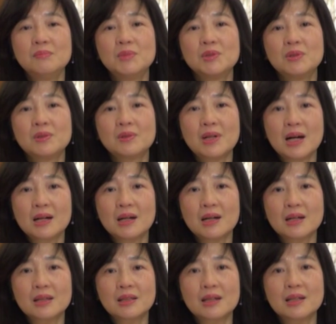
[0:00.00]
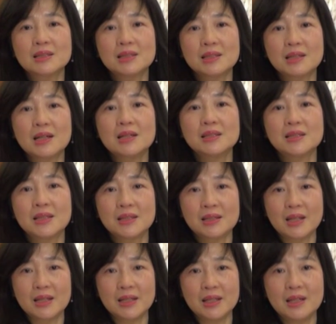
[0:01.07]
ものの考え方がしっかりしてき
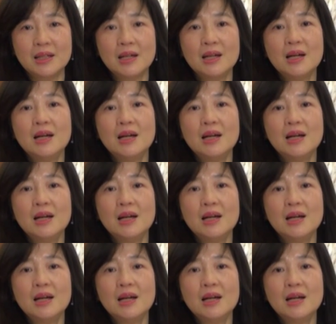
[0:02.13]
たり